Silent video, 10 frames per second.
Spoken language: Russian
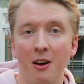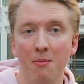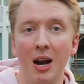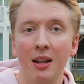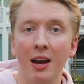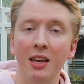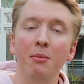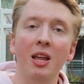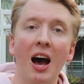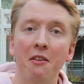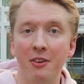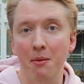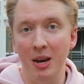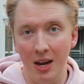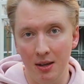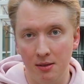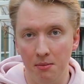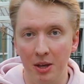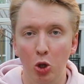формально именно афроамериканцам,